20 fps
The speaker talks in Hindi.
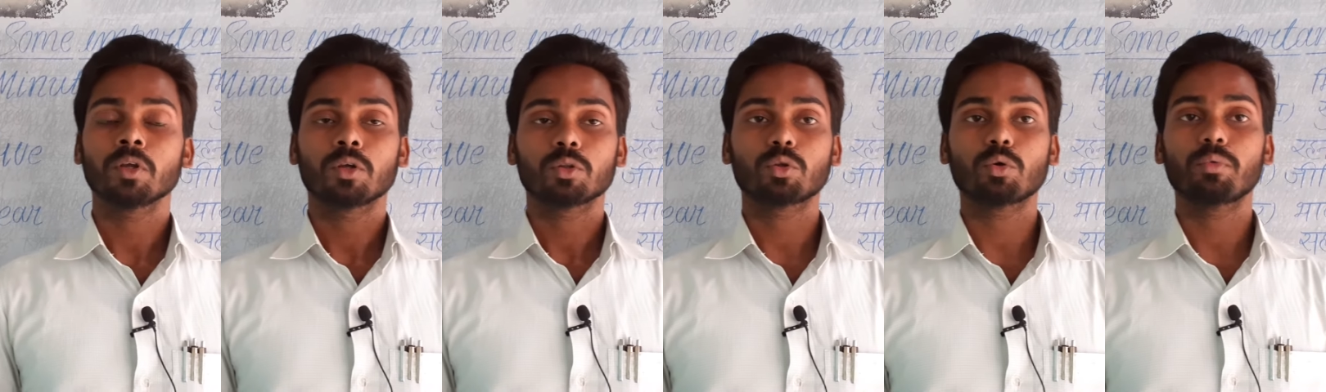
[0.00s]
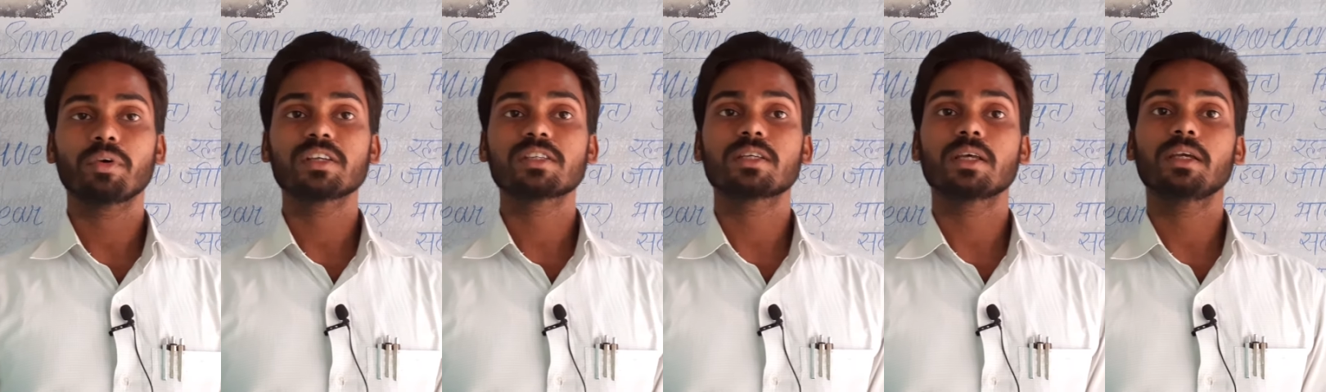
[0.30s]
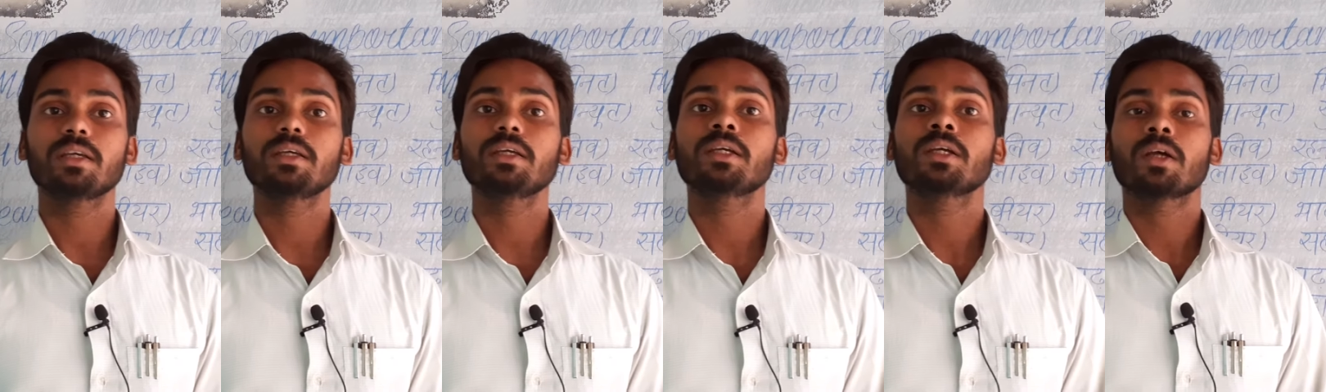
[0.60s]
तो वैसे
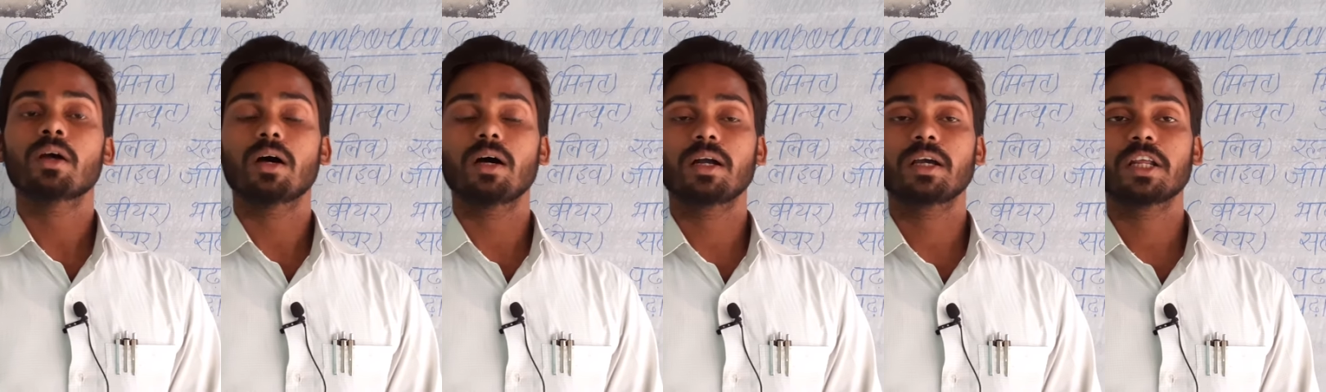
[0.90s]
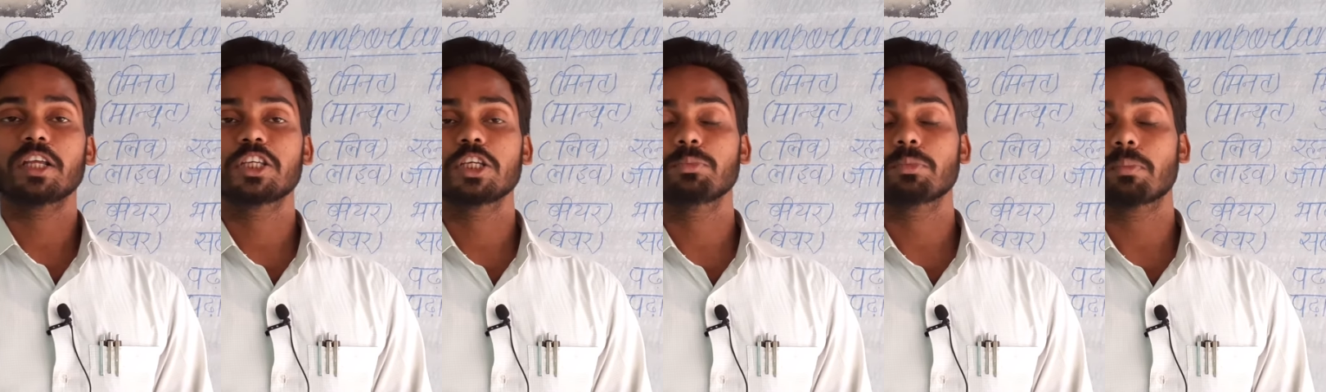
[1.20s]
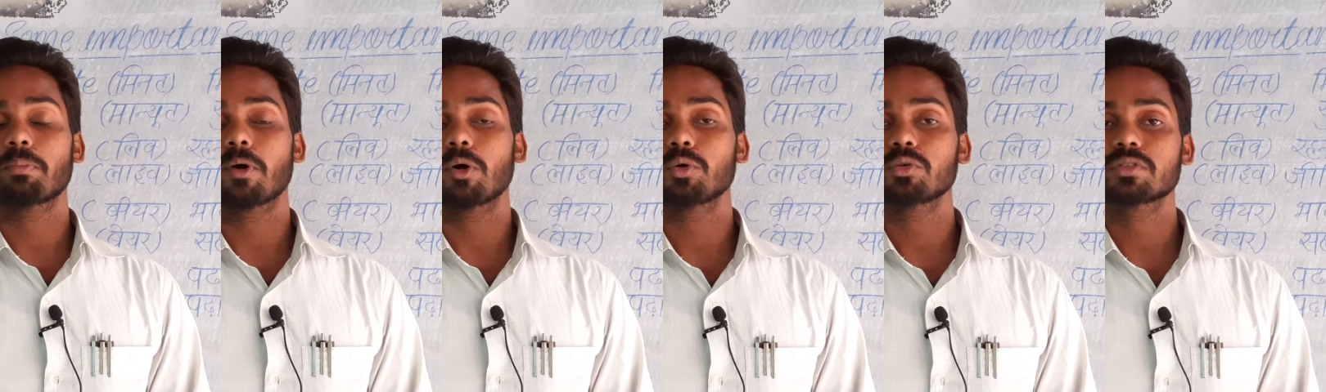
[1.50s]
ही अंग्रेजी
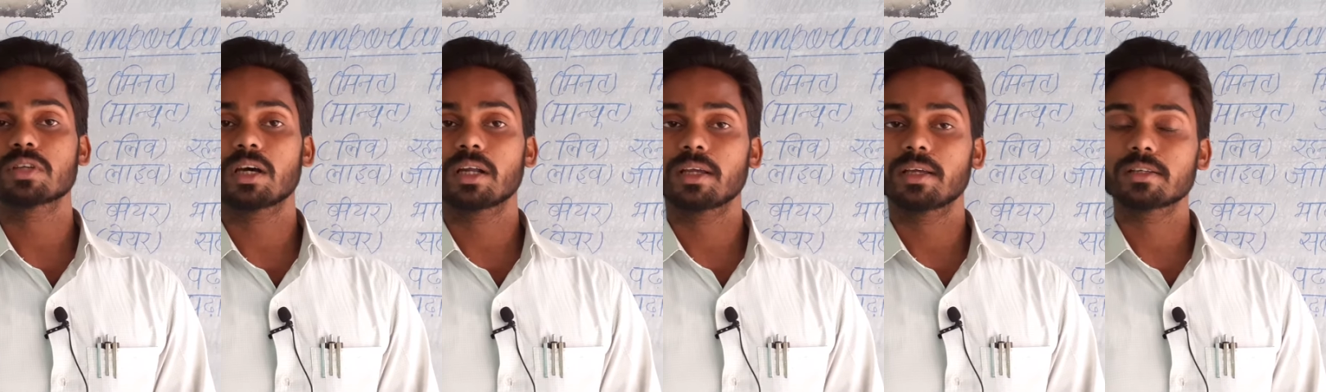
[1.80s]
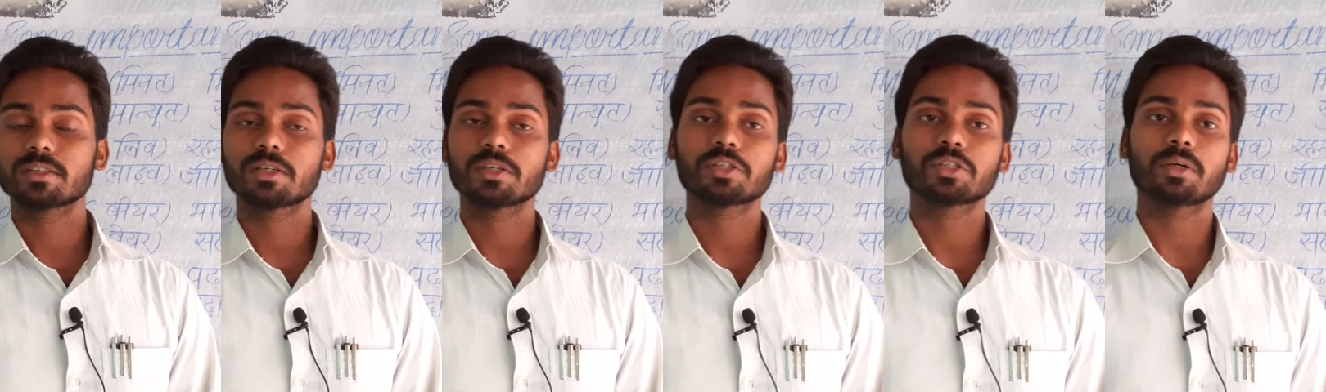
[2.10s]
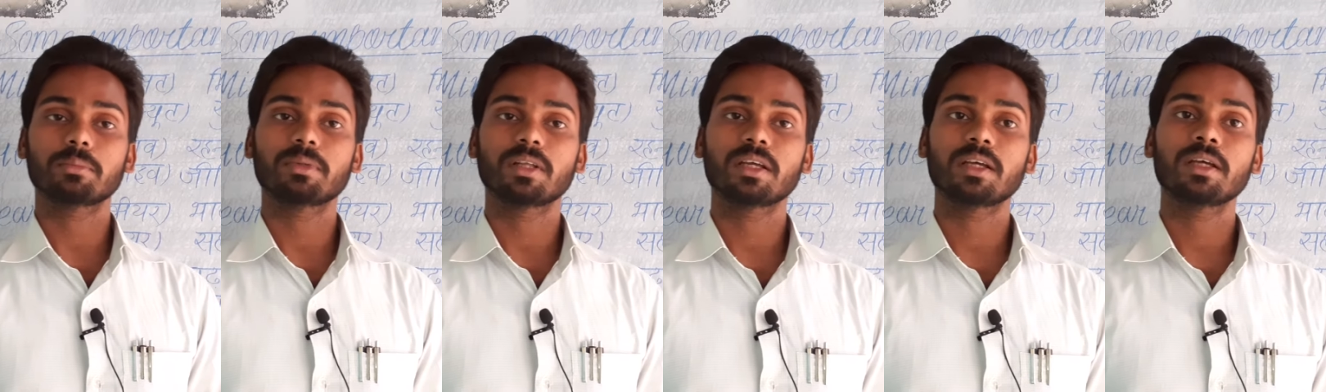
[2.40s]
में बहुत सारे ऐसे
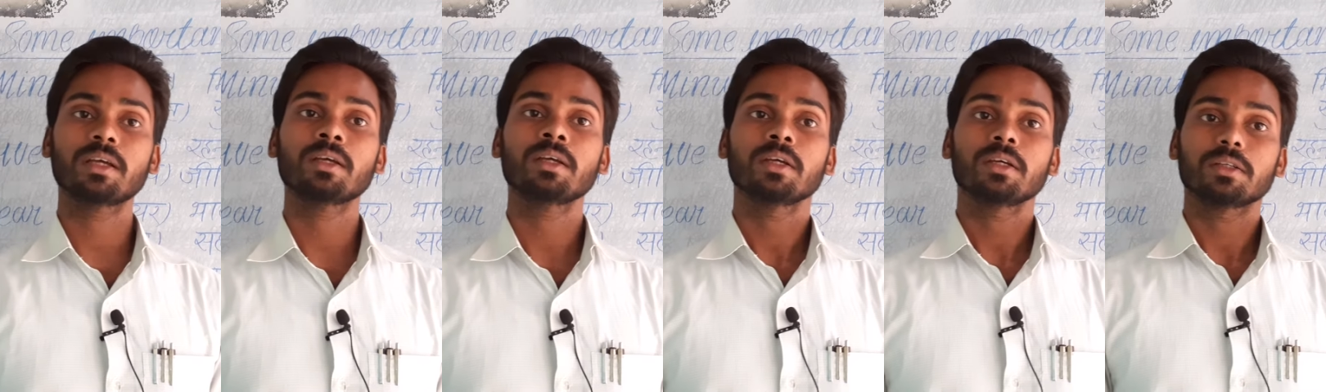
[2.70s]
शब्द हैं